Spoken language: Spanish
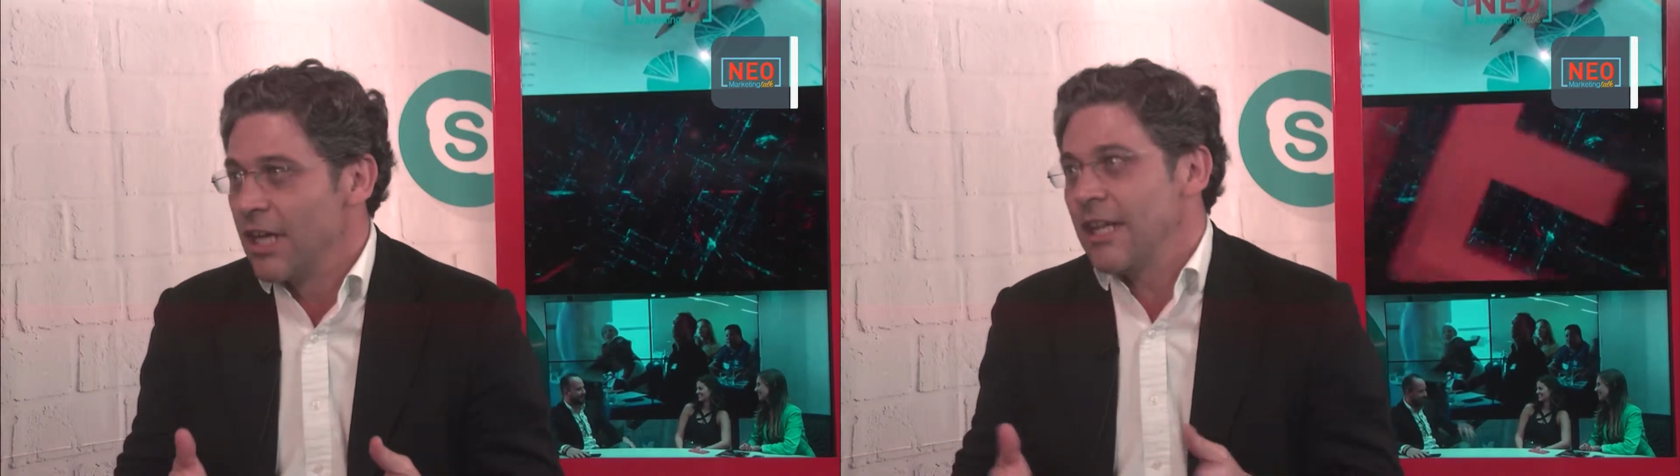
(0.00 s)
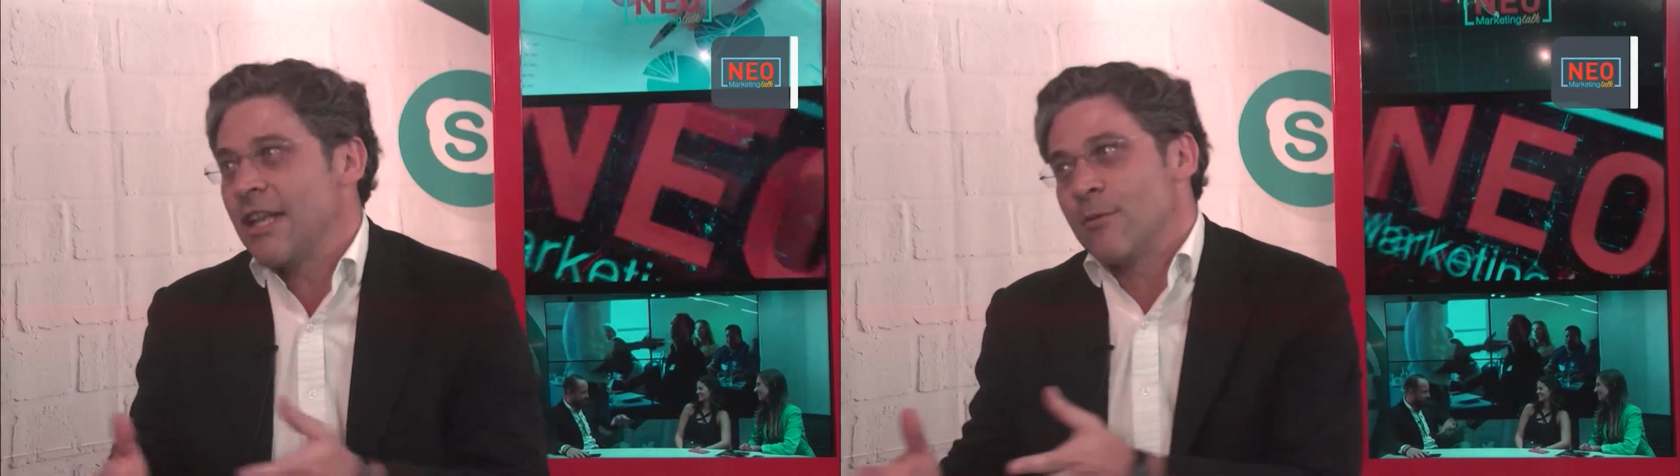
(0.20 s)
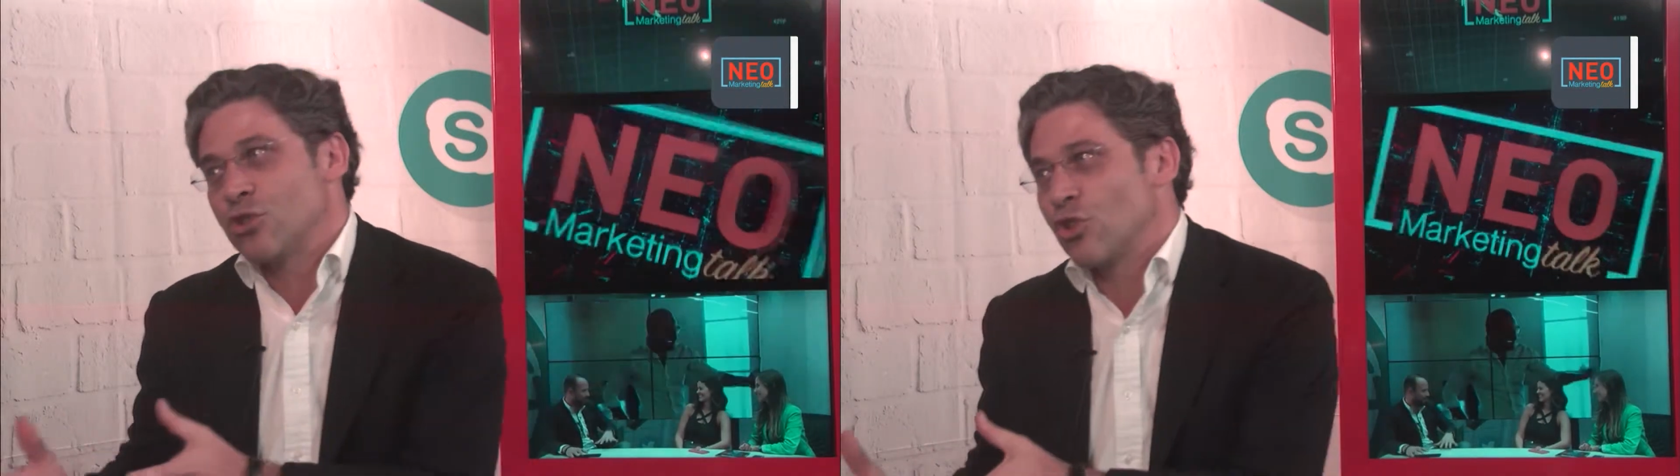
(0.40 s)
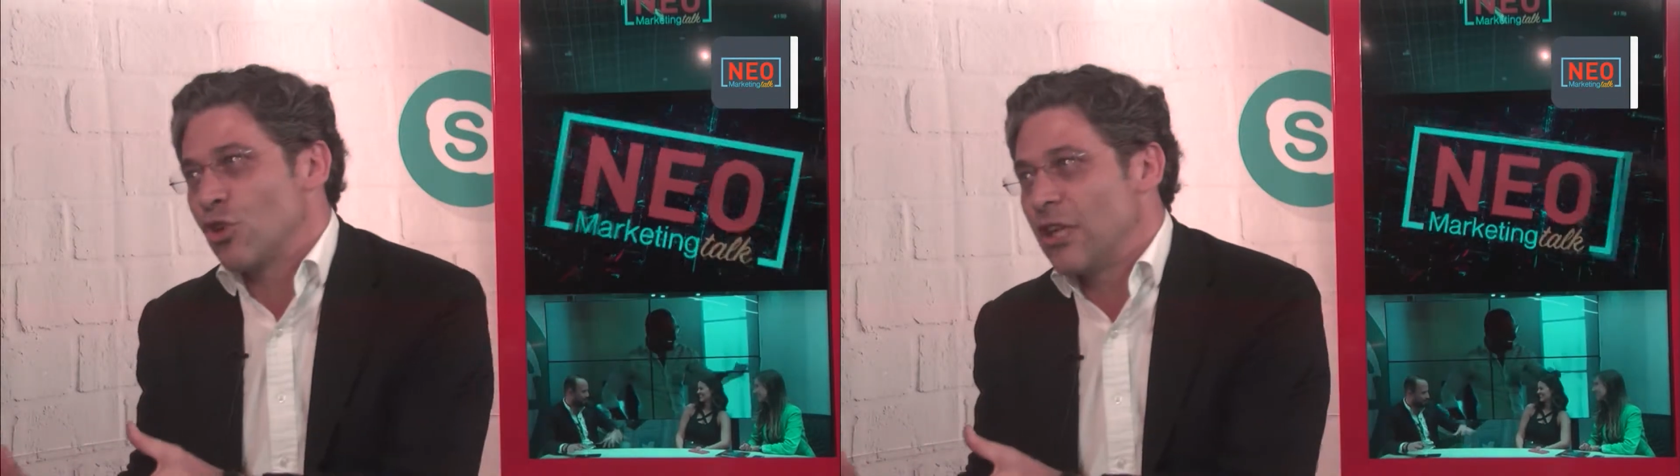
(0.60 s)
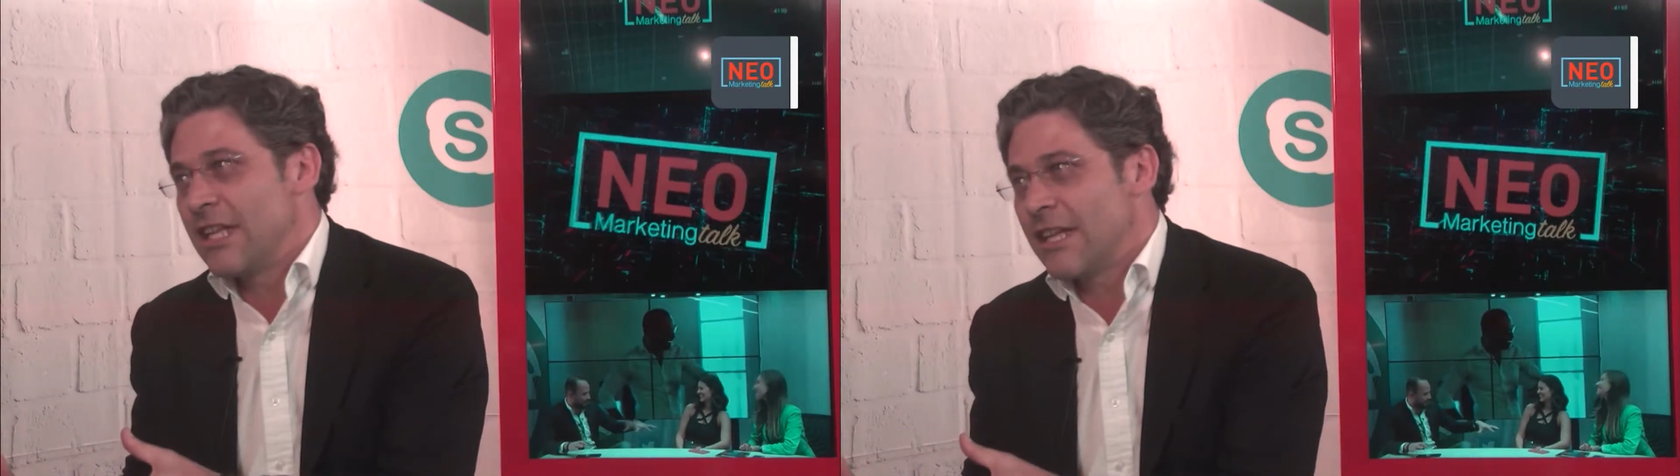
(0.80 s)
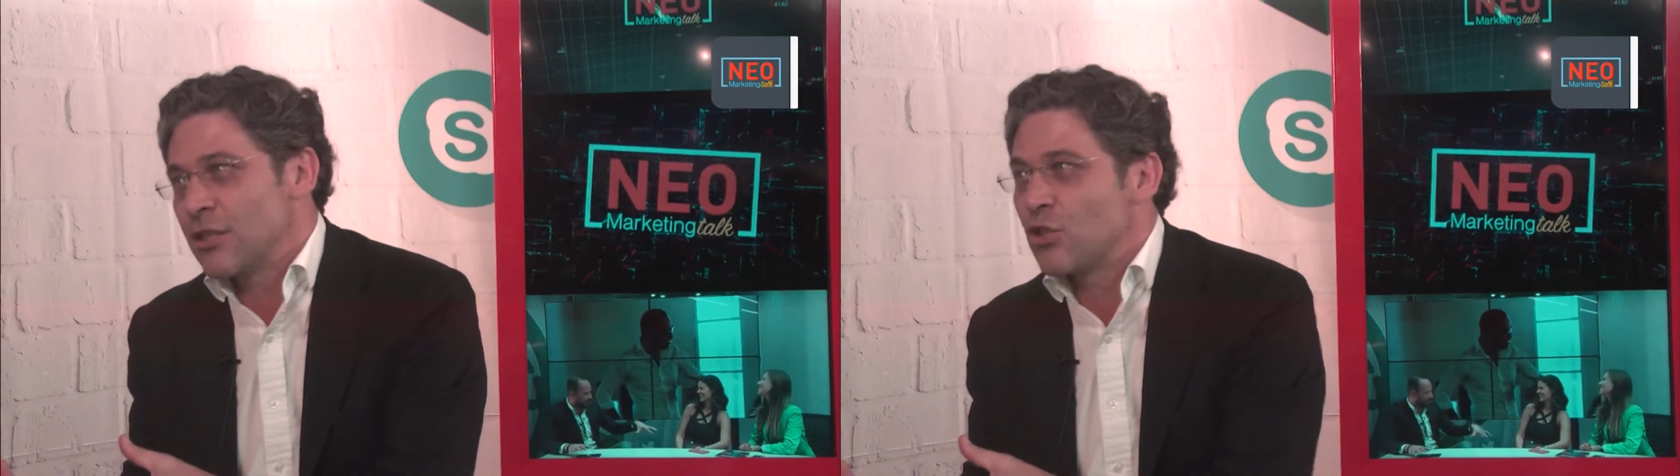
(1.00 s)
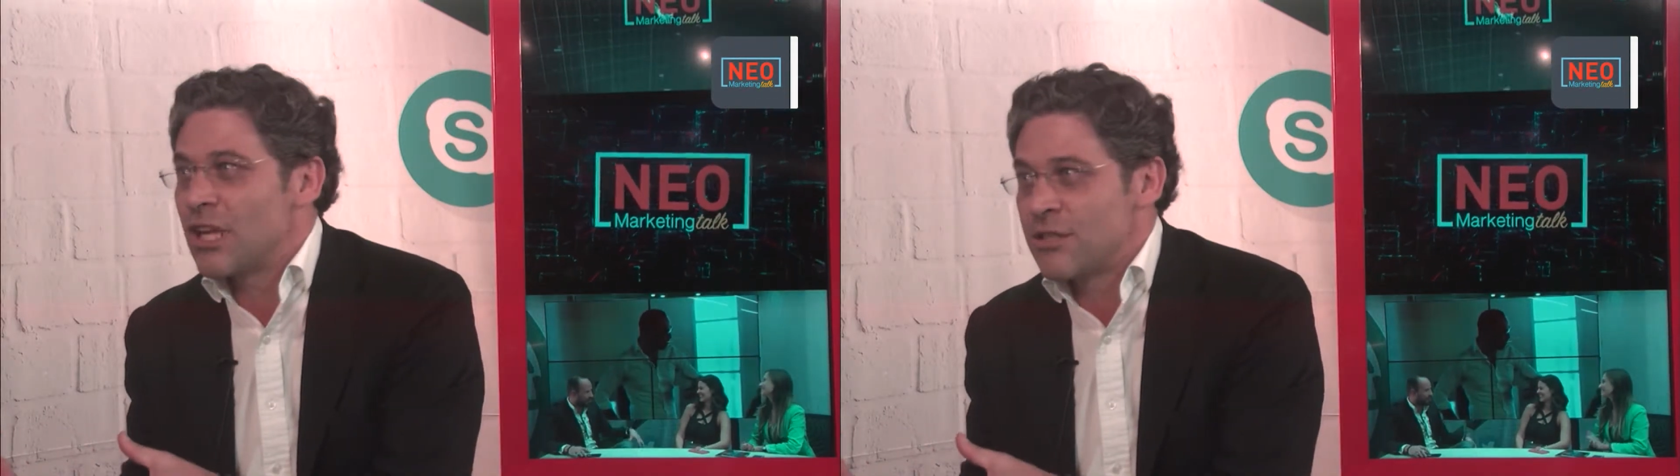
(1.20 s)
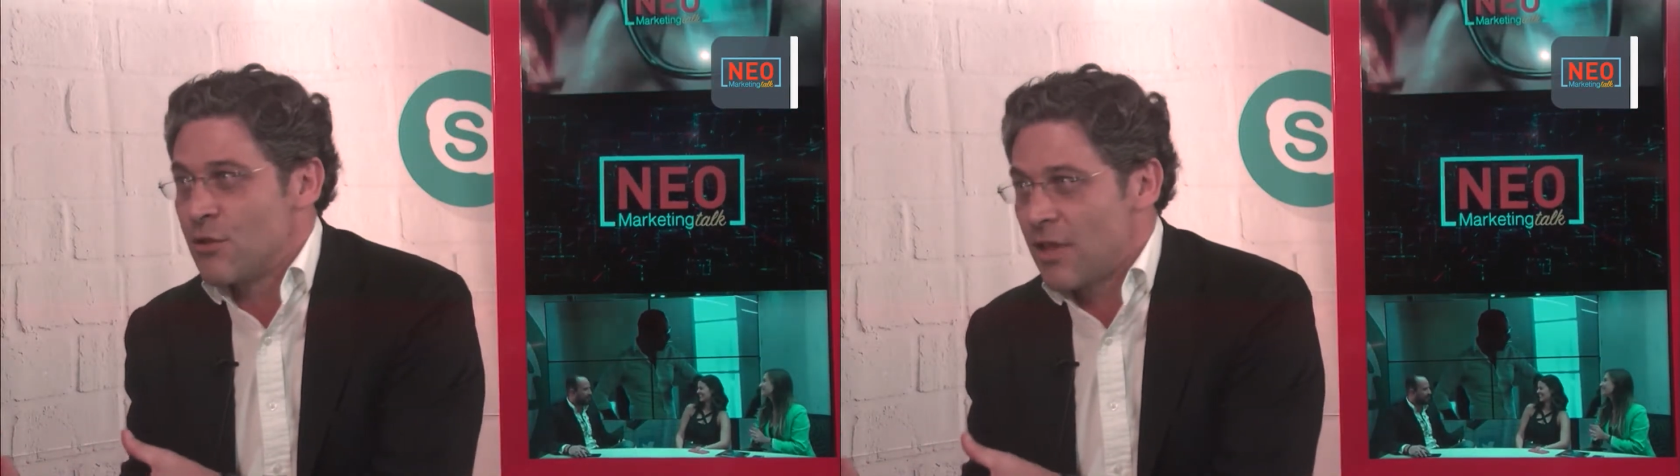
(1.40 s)
y tenemos otro cliente que son
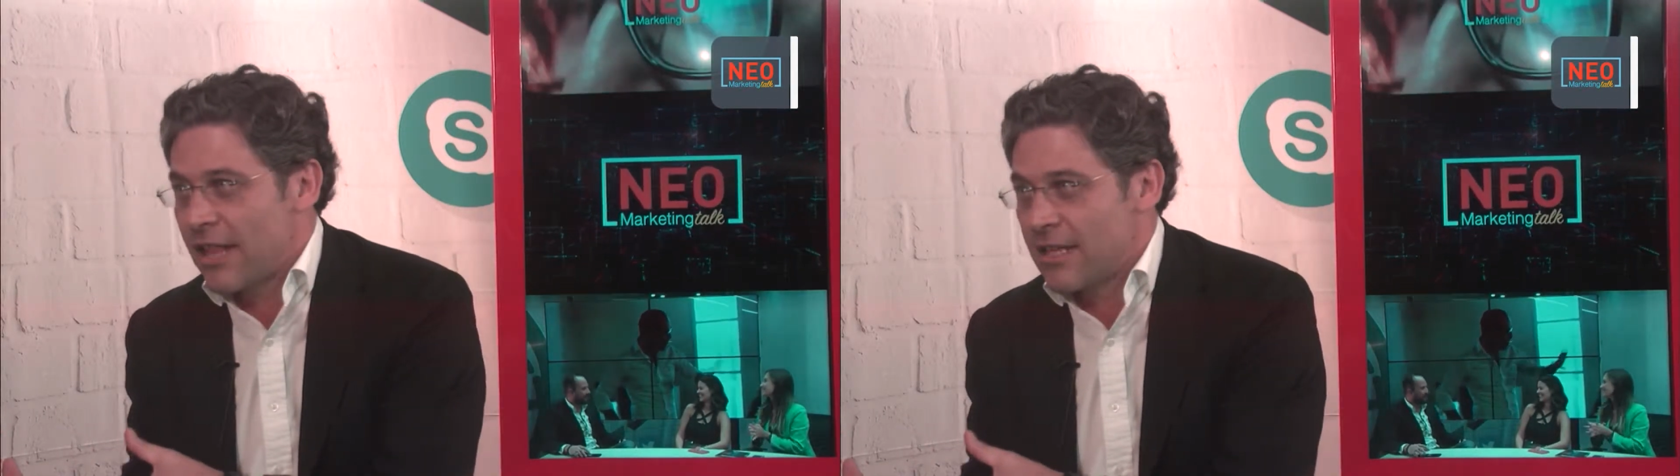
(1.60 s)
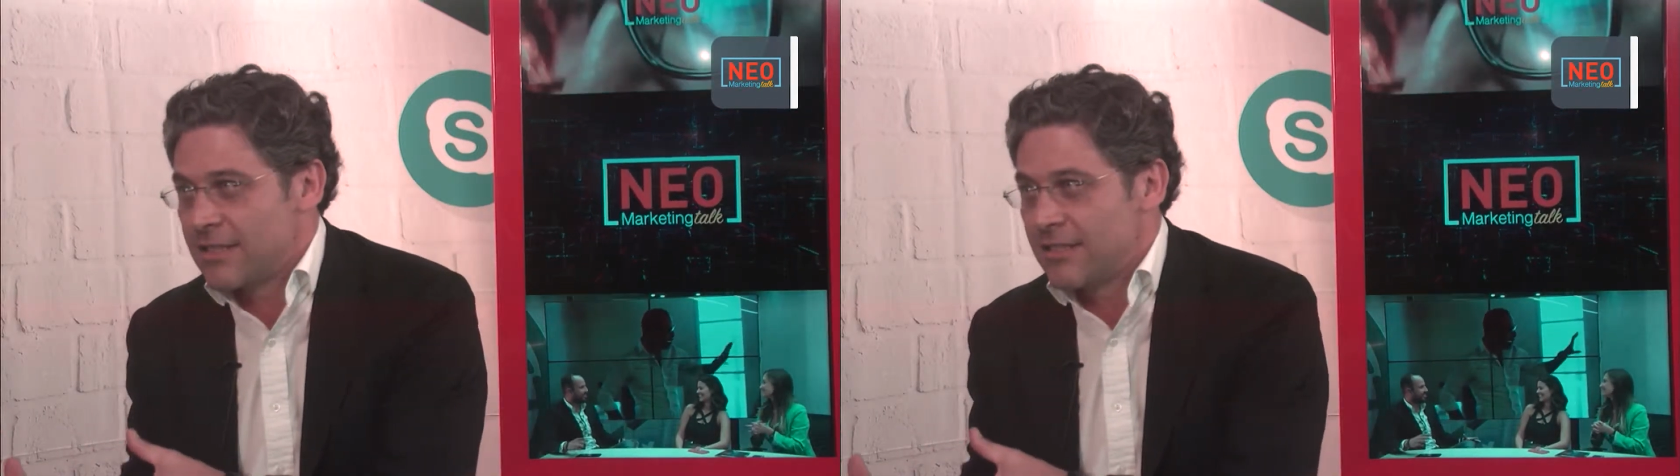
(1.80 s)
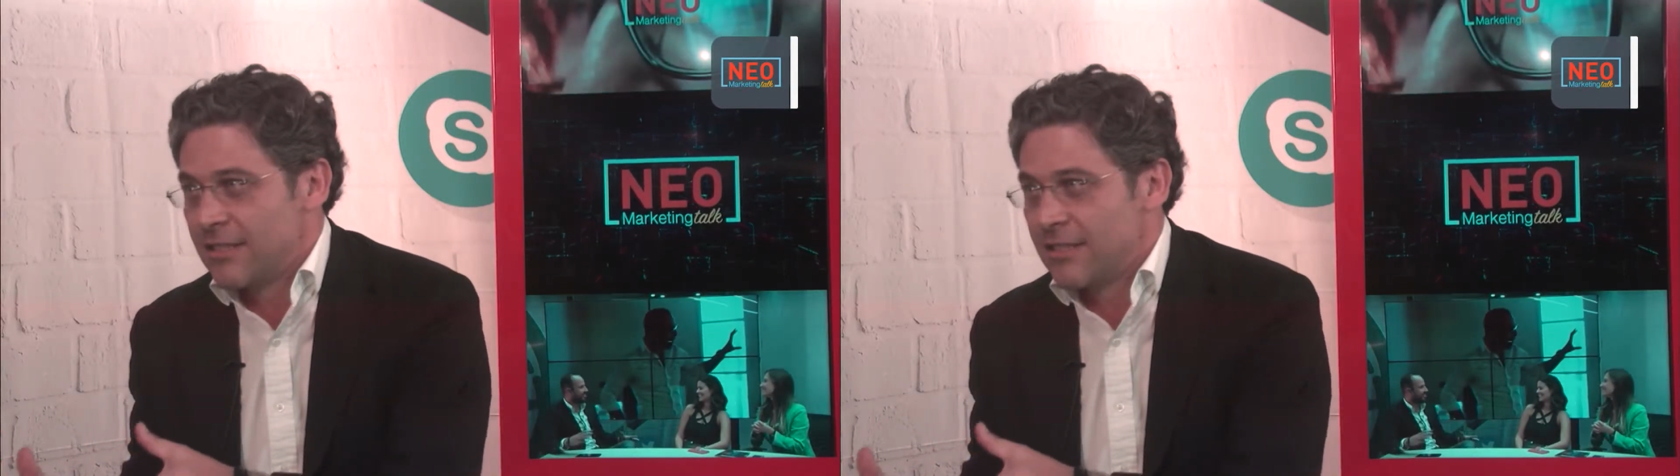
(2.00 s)
las ciudades.